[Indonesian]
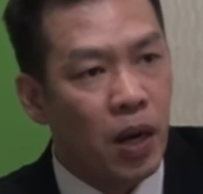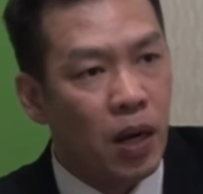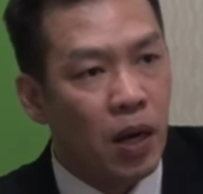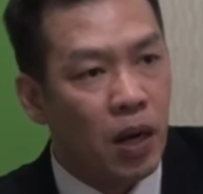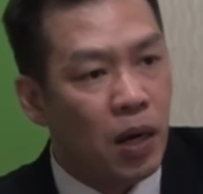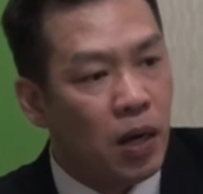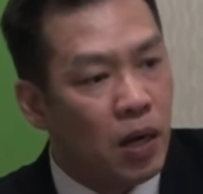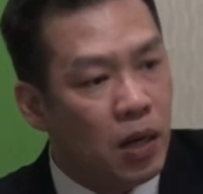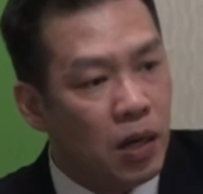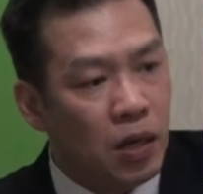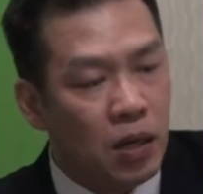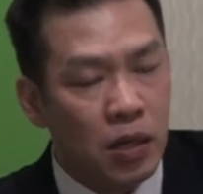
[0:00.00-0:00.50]

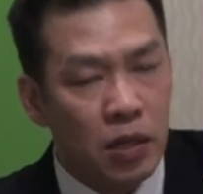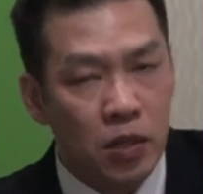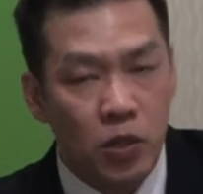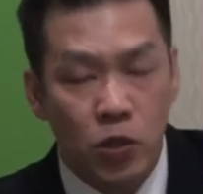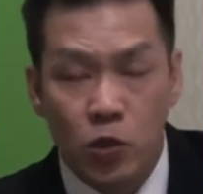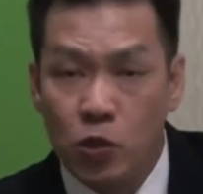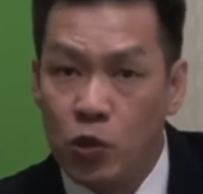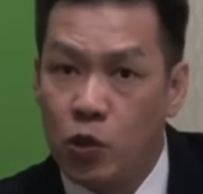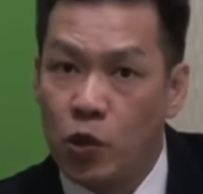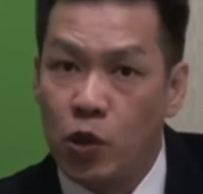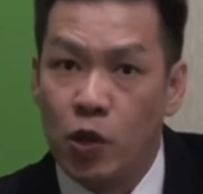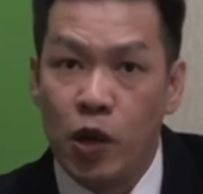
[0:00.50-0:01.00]
uh,
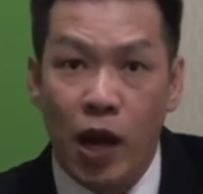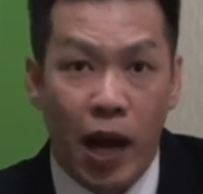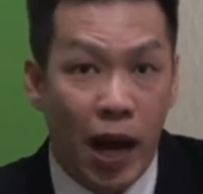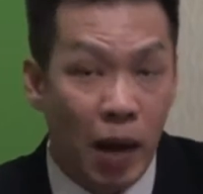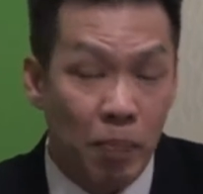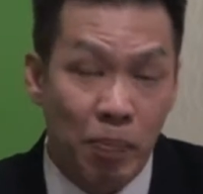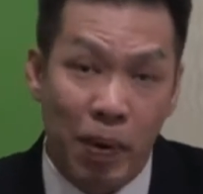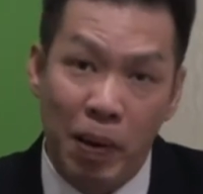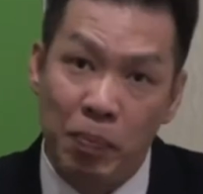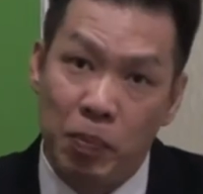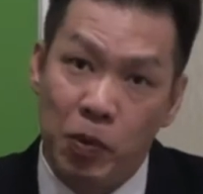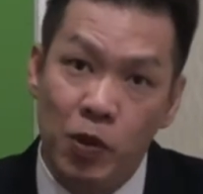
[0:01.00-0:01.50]
jujur
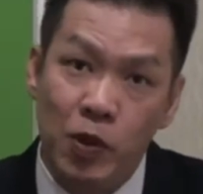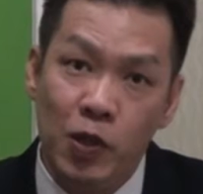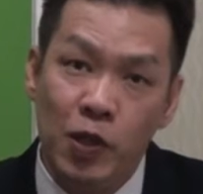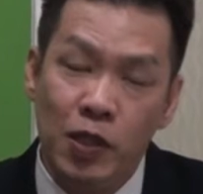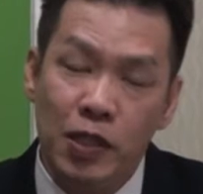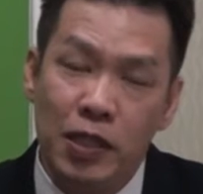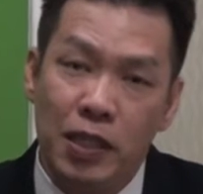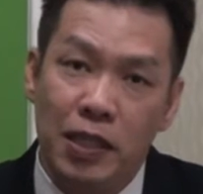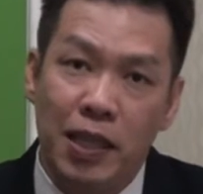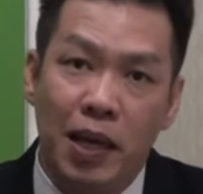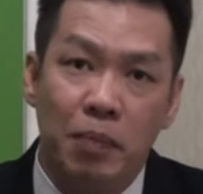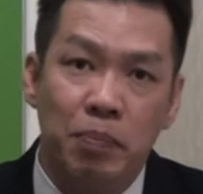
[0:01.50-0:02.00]

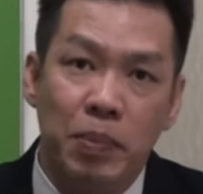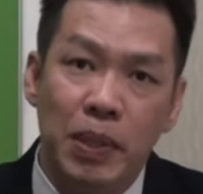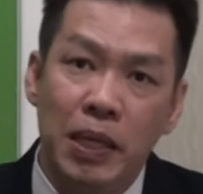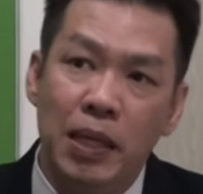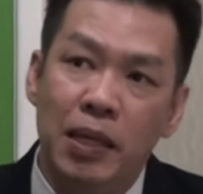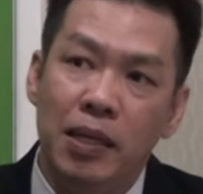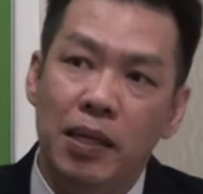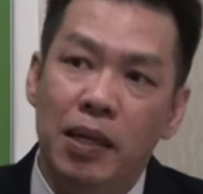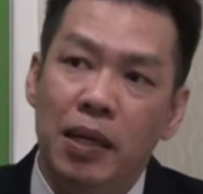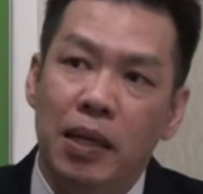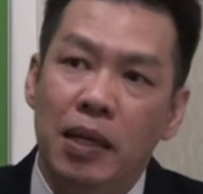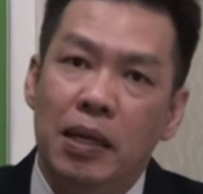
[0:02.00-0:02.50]
apapun,
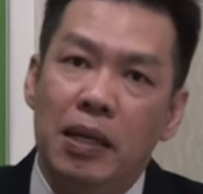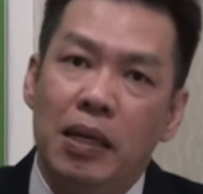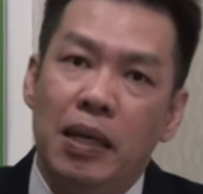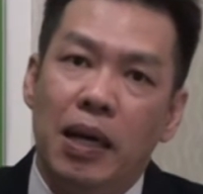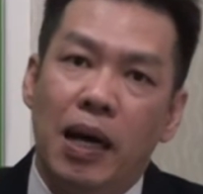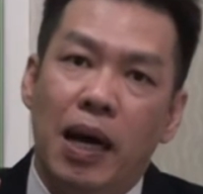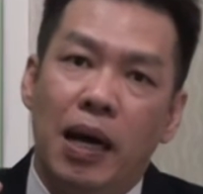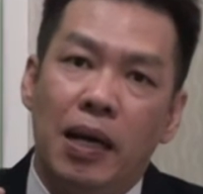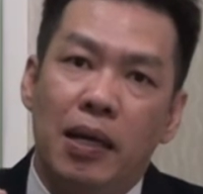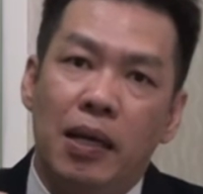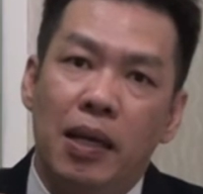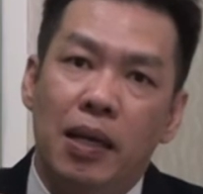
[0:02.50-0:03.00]
tetapi
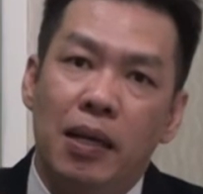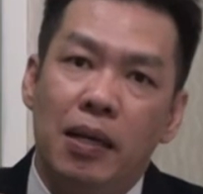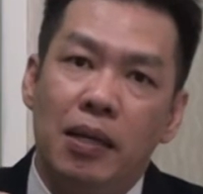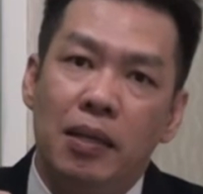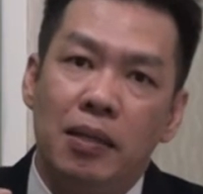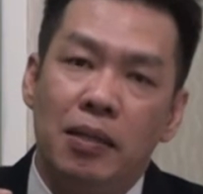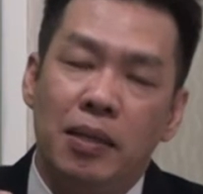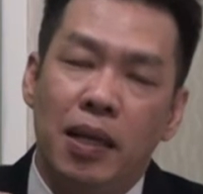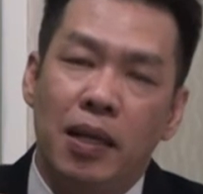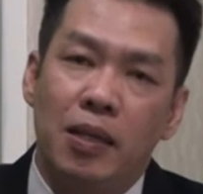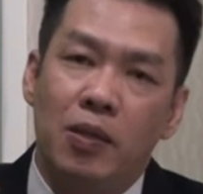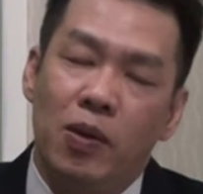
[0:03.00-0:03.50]
ada
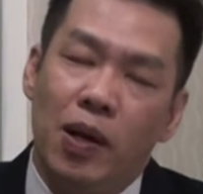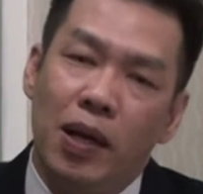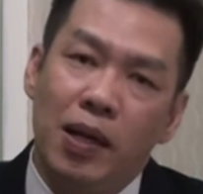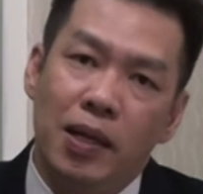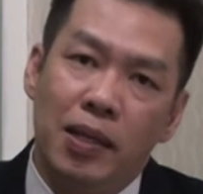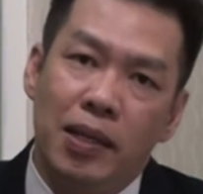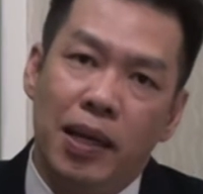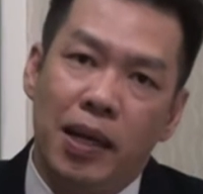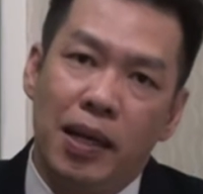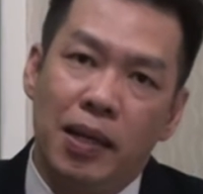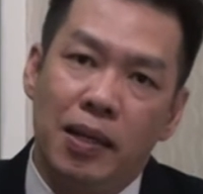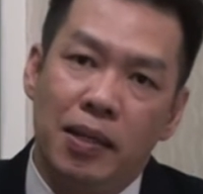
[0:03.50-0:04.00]
satu
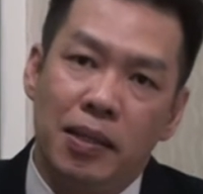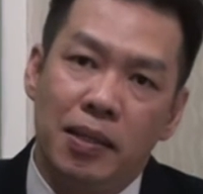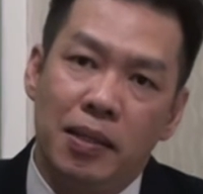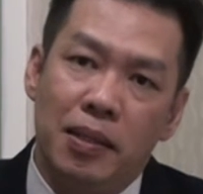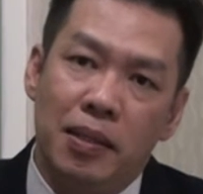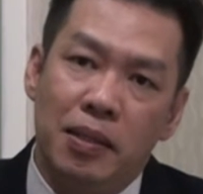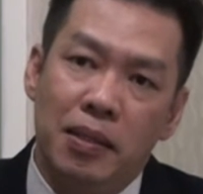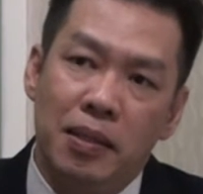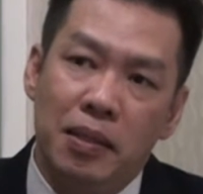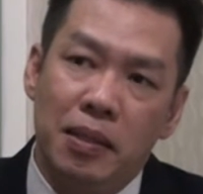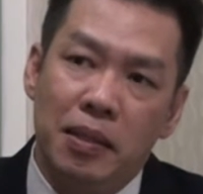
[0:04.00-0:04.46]
hal yang